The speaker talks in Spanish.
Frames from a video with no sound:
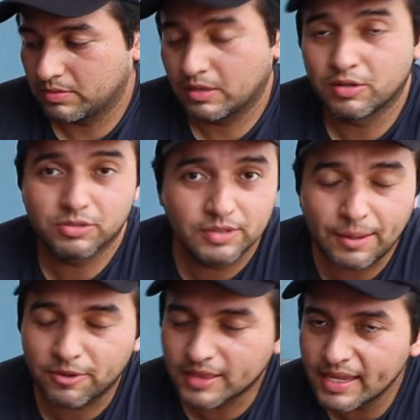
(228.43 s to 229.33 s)
incluso
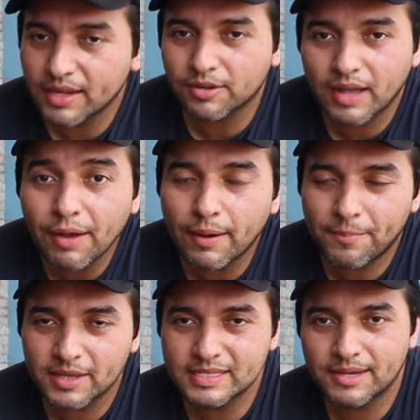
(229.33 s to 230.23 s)
una botella con
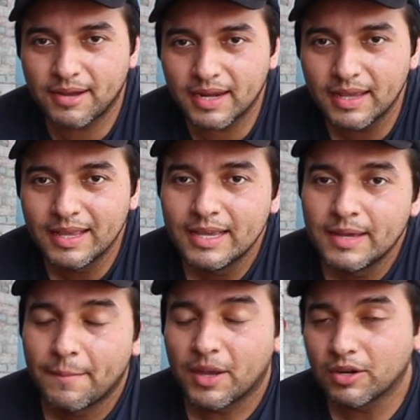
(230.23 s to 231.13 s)
agua puedes llevar
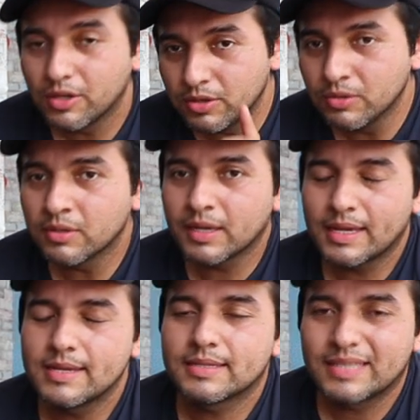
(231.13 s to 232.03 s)
pero
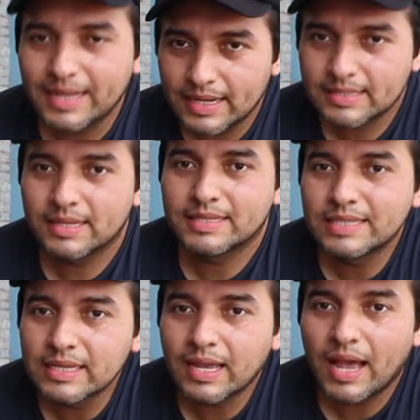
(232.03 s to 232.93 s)
nunca salgas sin